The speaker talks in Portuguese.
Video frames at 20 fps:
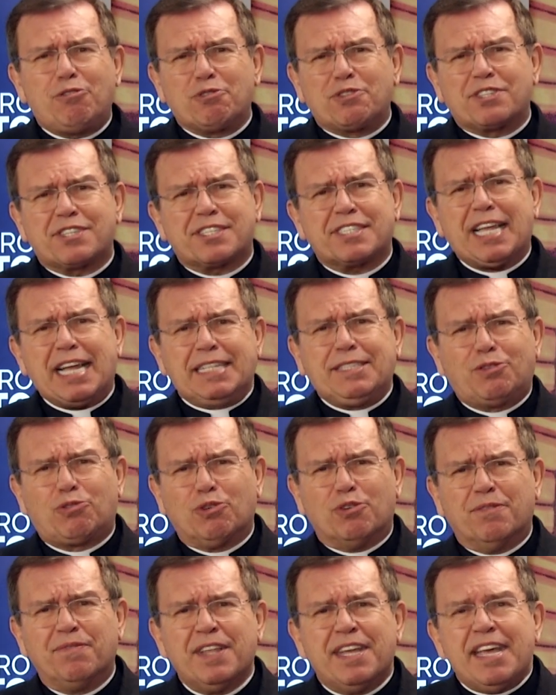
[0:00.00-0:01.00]

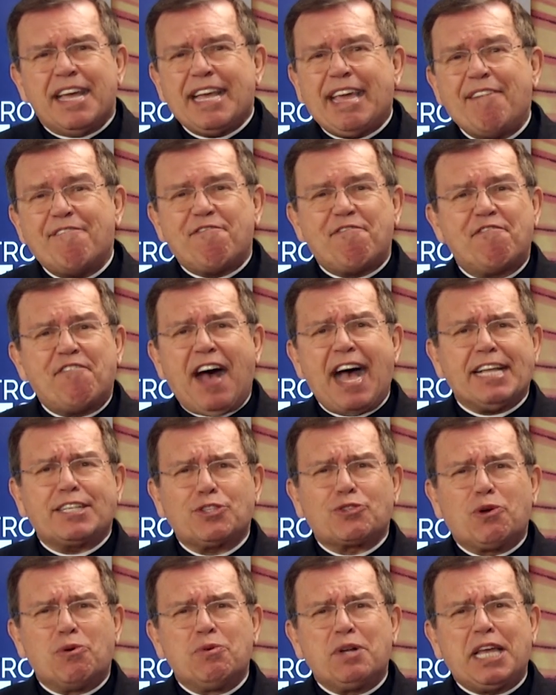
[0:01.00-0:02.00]
Santo que faz
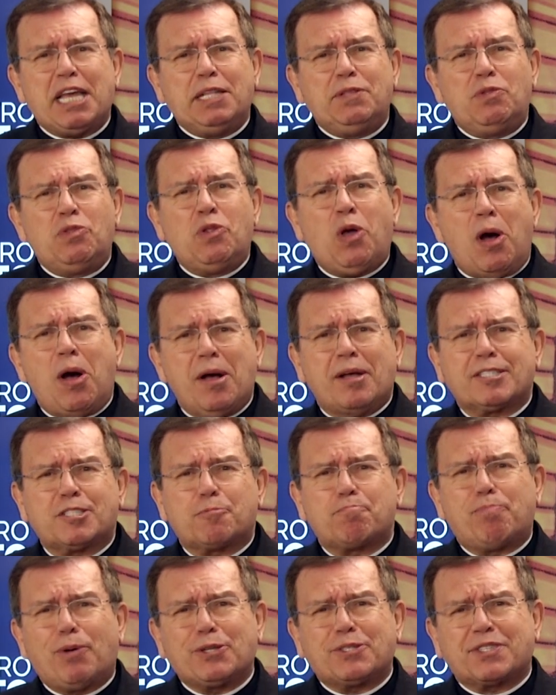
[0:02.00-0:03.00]
com que nós
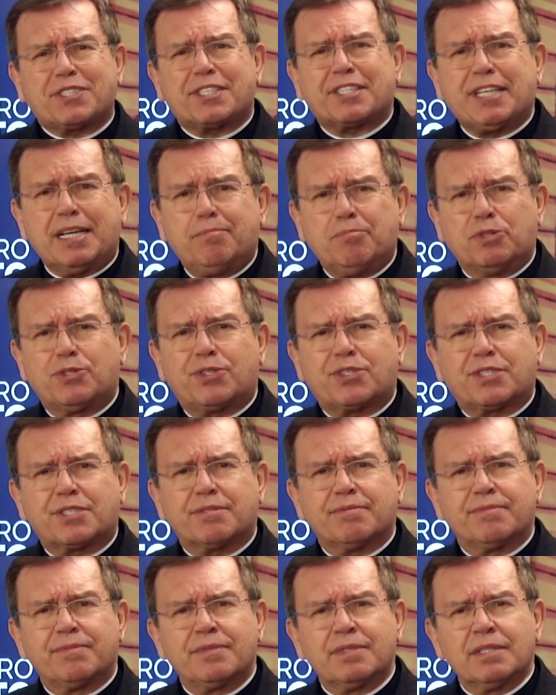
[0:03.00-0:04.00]
possamos
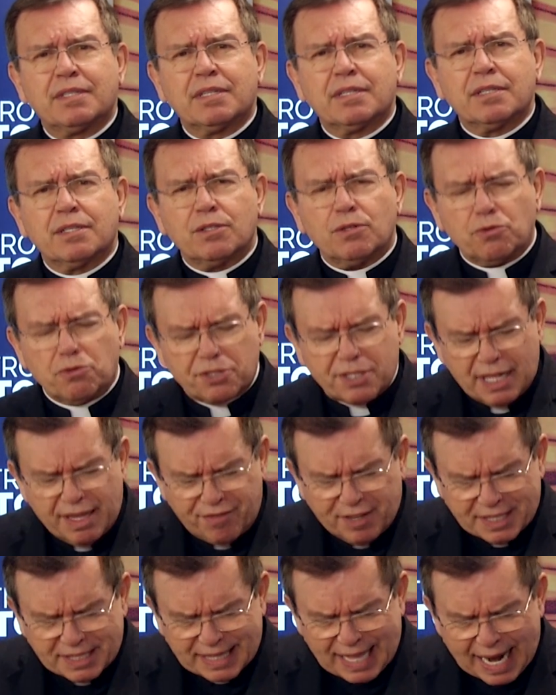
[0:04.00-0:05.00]
nos
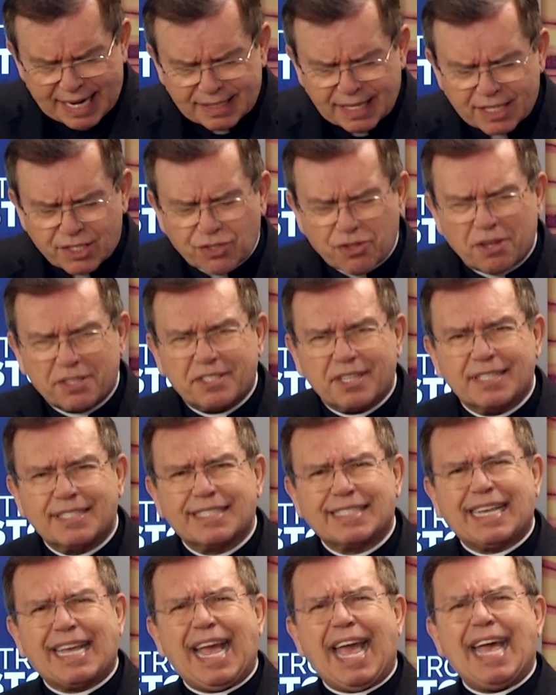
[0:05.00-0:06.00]
levantar das
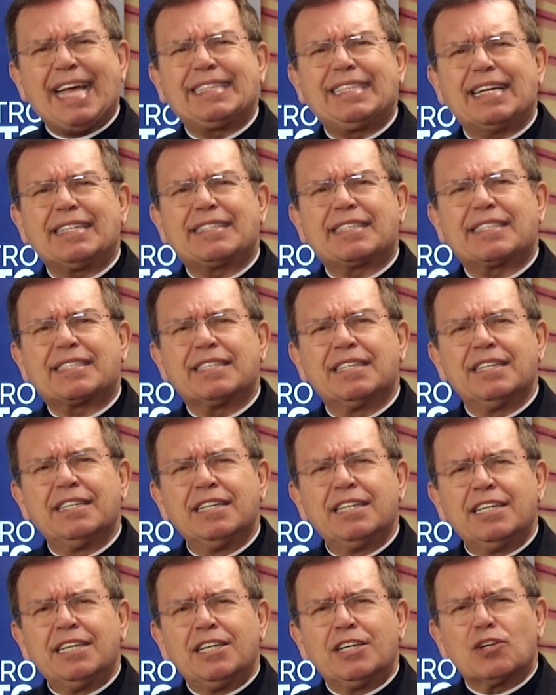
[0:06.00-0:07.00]
nossas quedas
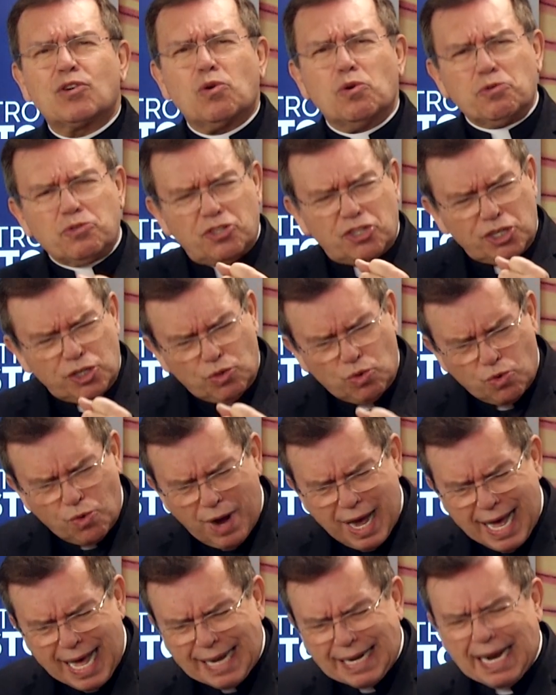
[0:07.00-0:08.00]

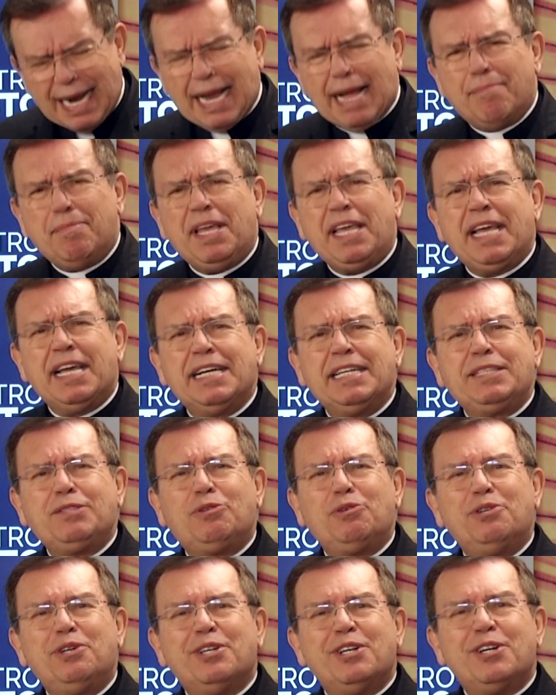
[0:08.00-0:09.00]
continuar
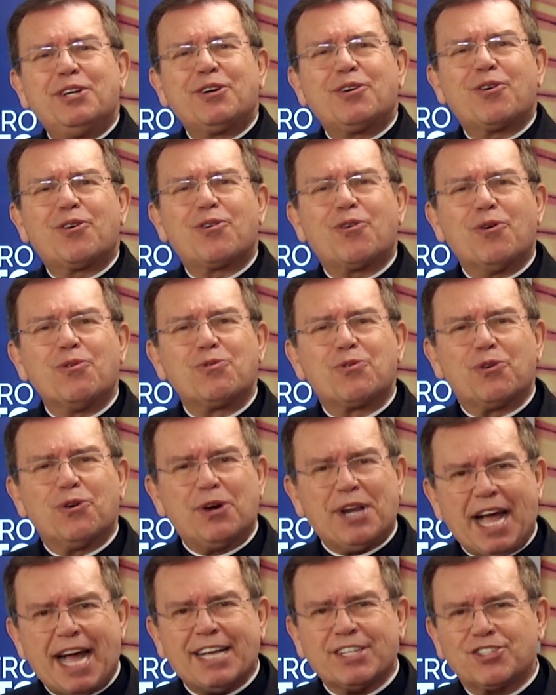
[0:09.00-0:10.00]
caminhando com
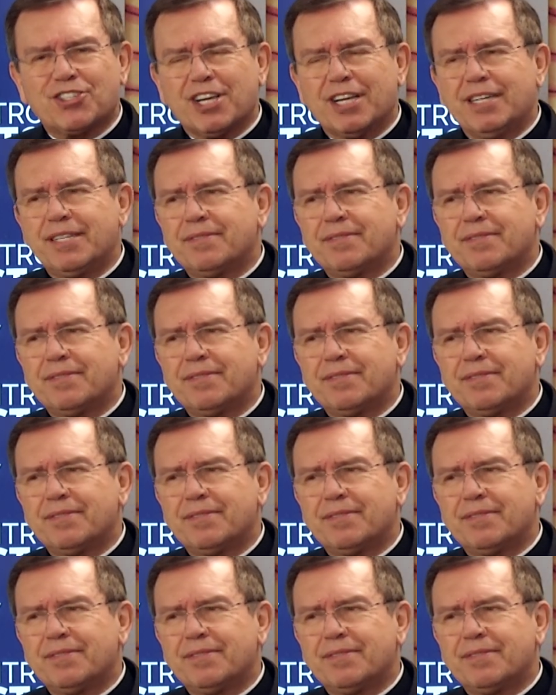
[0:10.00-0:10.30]
coragem.